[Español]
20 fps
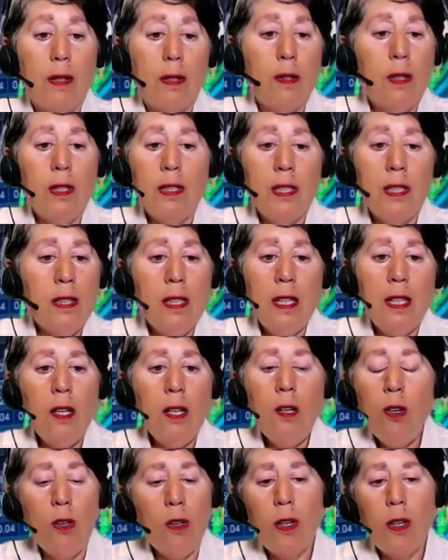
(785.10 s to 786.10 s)
cuando ese
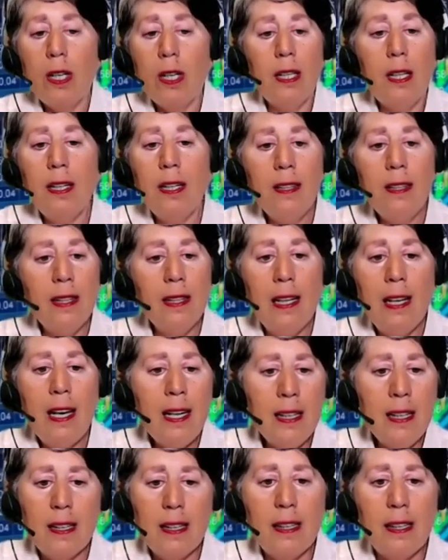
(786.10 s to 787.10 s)
dinero lo generaste
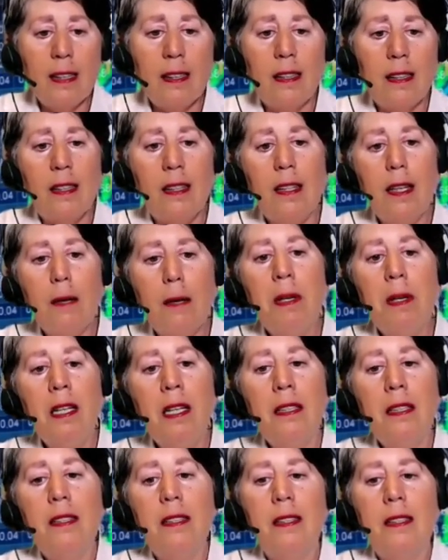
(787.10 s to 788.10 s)
del aire y
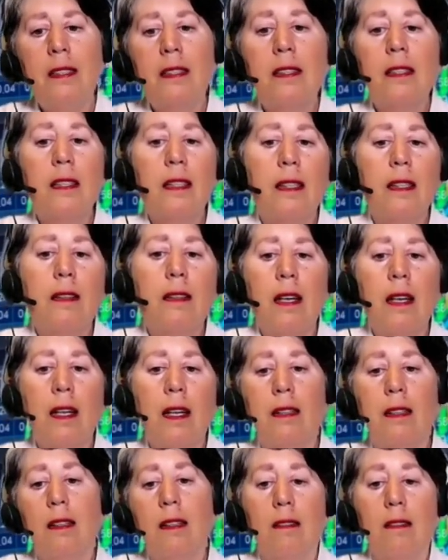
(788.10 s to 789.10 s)
después le decís,
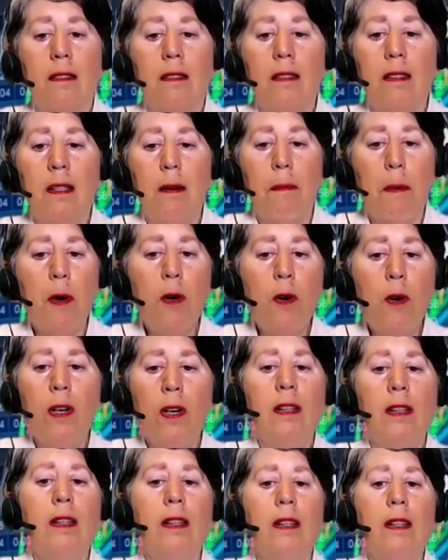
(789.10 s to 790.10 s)
el
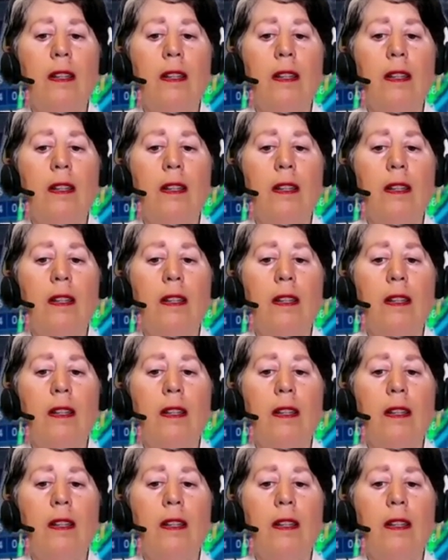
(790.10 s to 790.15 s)
famoso